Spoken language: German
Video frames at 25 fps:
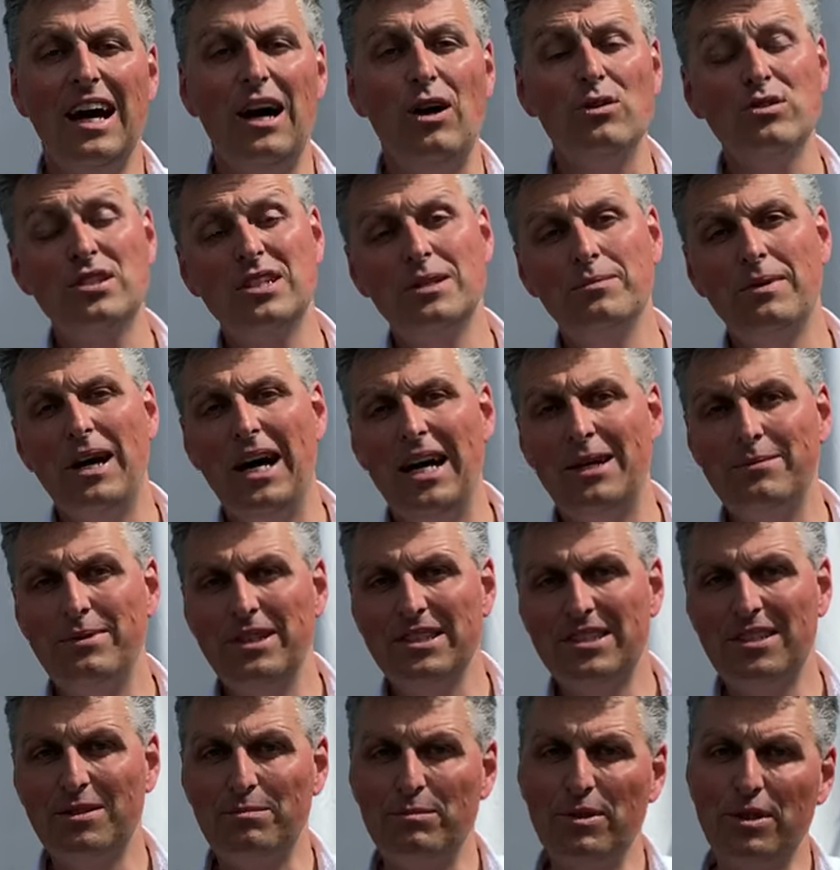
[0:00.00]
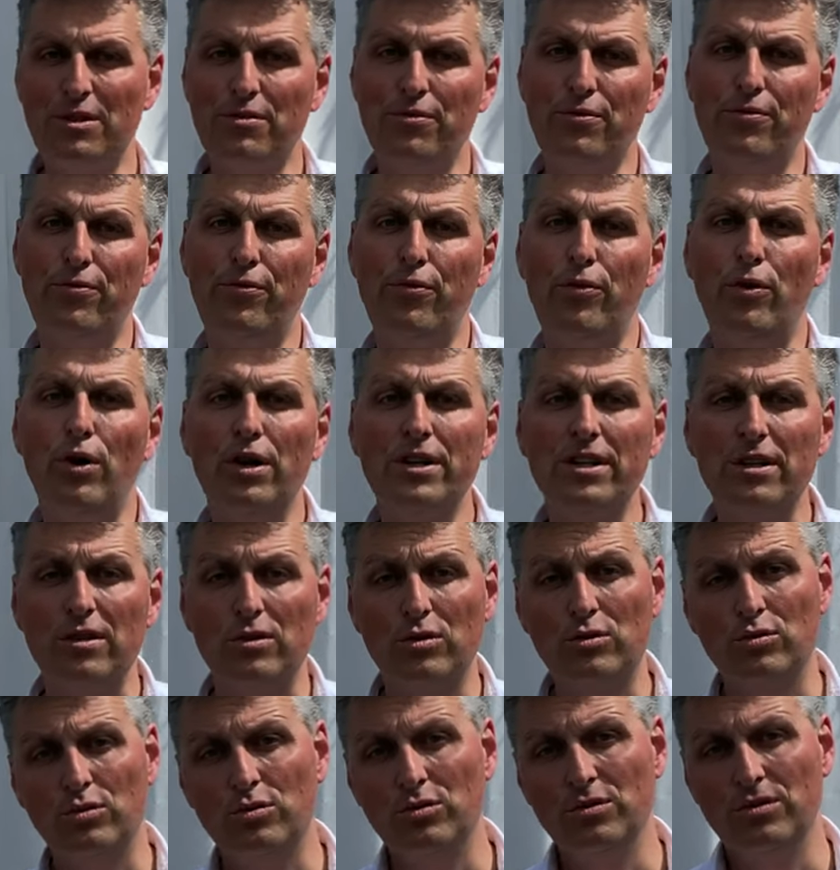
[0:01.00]
Außerdem arbeitet mit
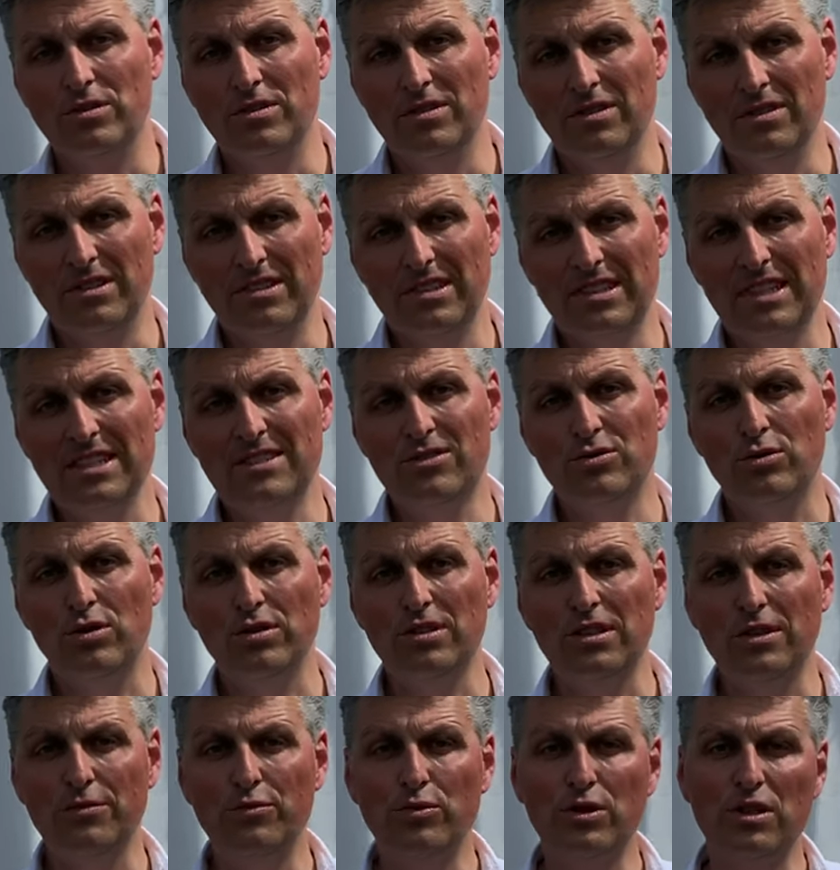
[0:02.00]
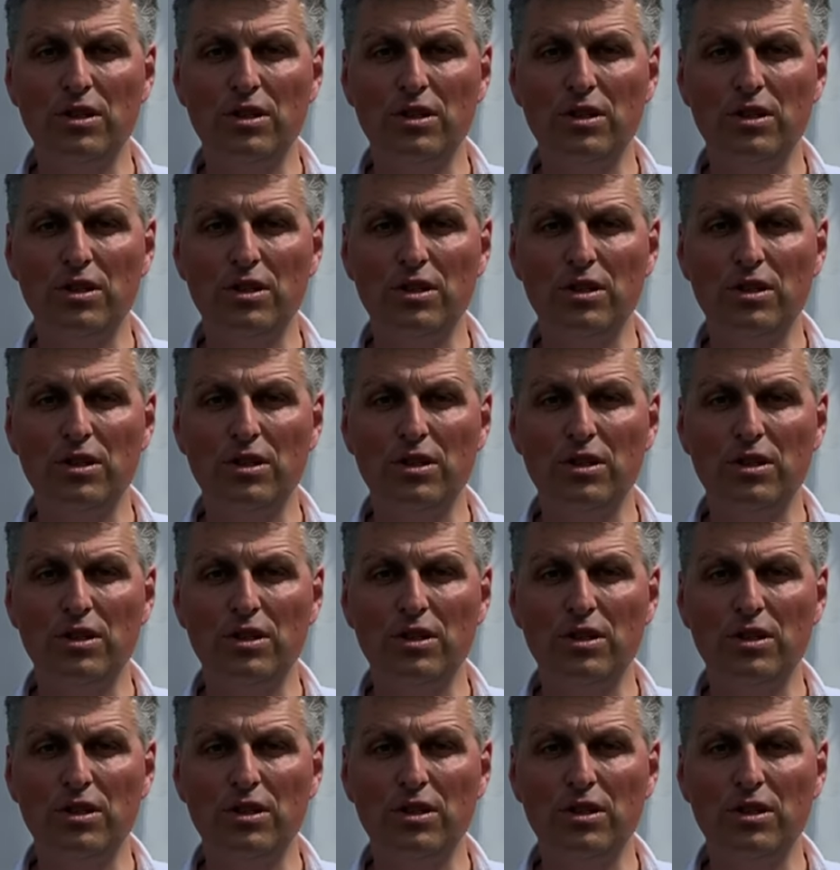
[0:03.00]
Vordergründen. Das sorgt dafür,